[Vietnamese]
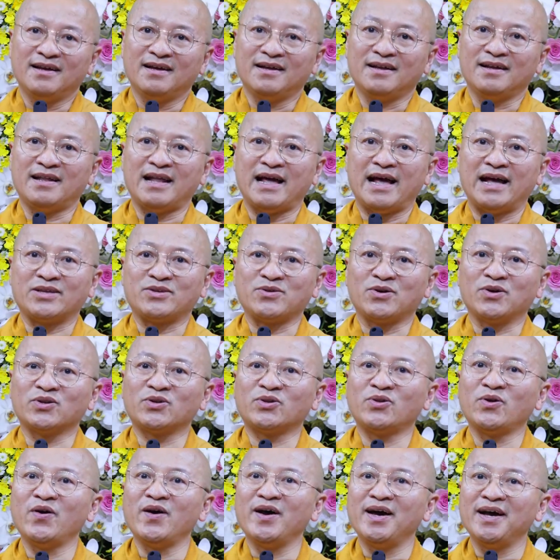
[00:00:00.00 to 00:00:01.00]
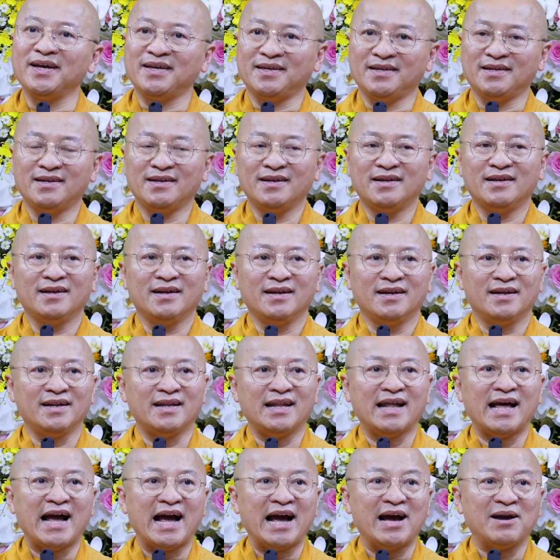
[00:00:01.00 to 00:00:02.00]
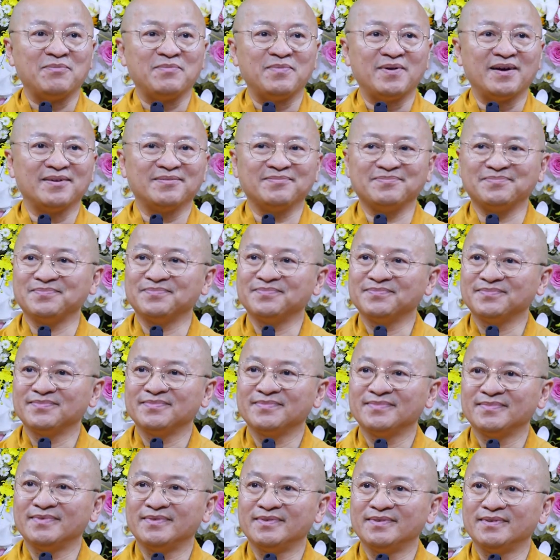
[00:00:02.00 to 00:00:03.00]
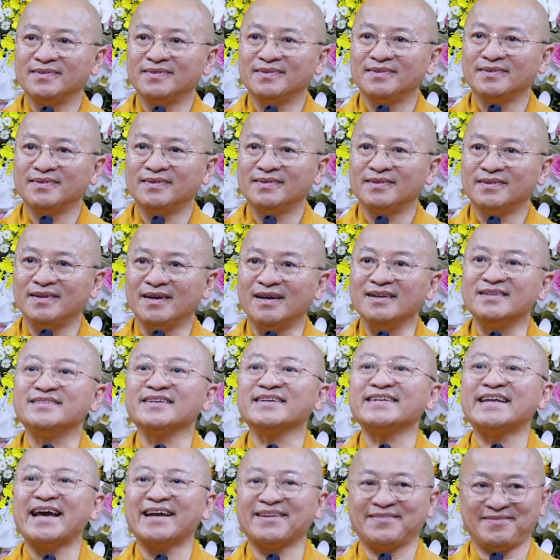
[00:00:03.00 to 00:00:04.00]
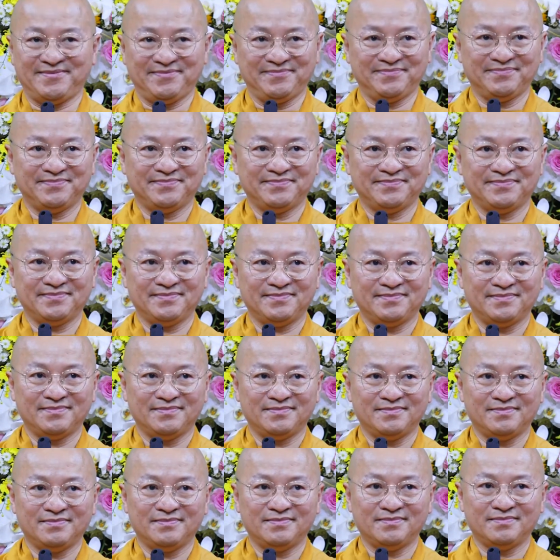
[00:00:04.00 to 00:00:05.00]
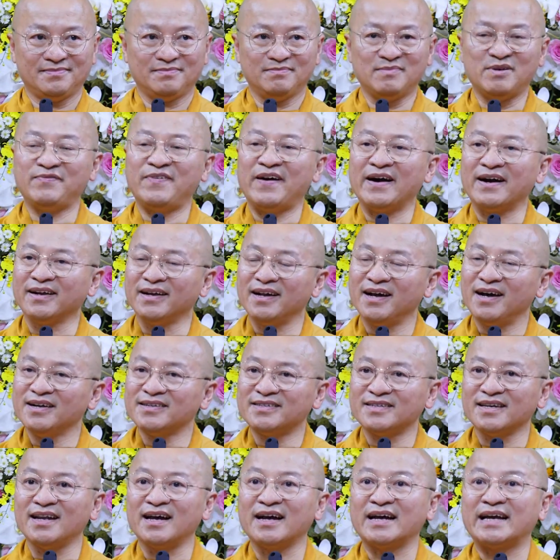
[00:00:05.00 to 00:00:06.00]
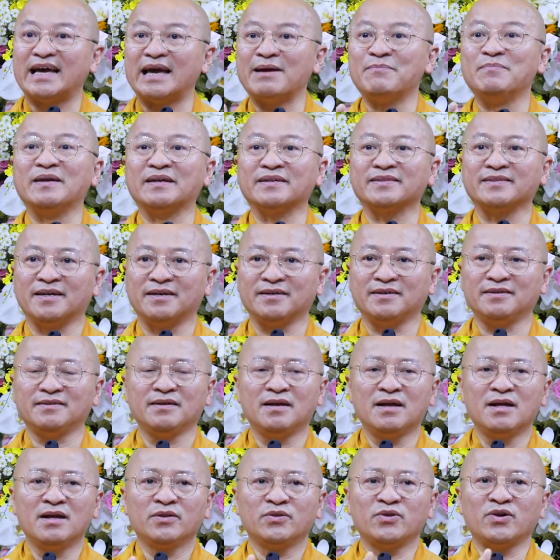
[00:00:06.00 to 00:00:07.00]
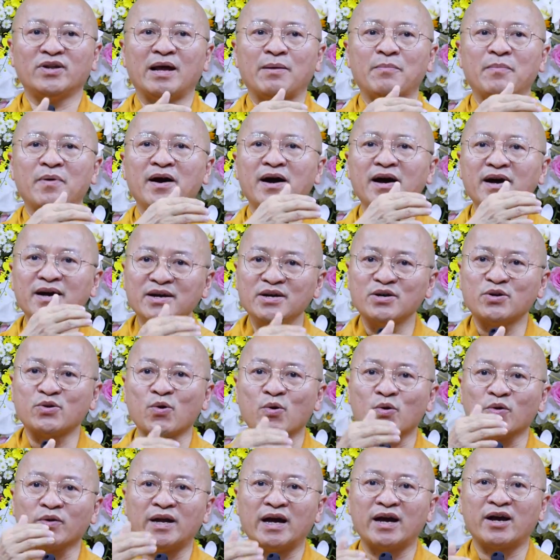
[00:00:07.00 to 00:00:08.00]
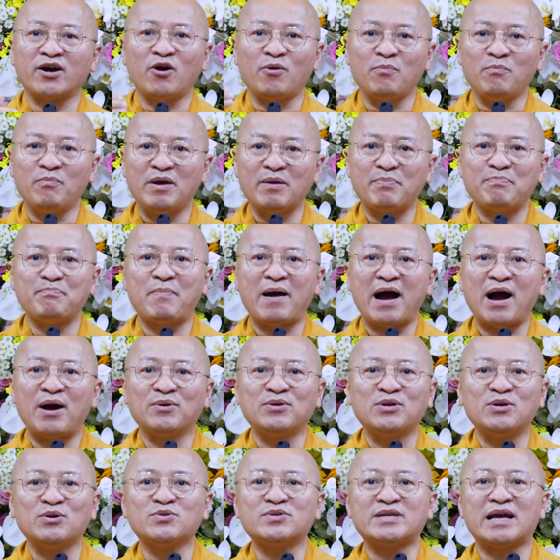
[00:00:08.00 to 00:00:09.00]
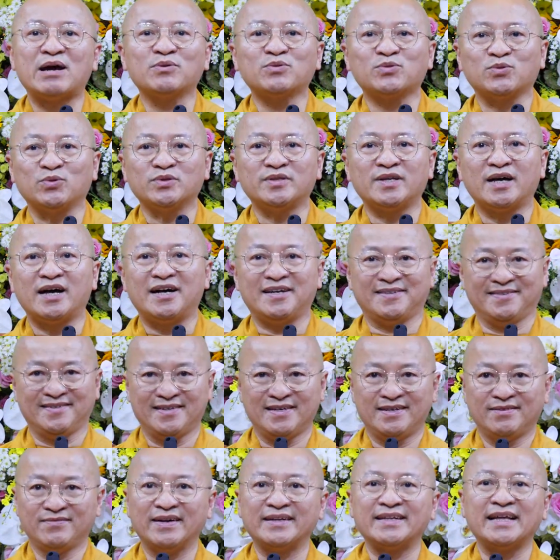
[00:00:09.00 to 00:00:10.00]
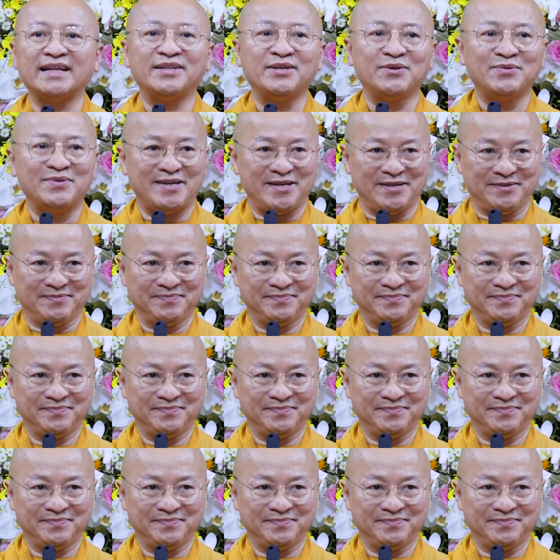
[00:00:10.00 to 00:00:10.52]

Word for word: là cho thuê làm á, internet, mà phần lớn chỉ là game điện tử. Nó làm hư cuộc đời không biết bao nhiêu cháu tuổi thơ và thanh thiếu niên.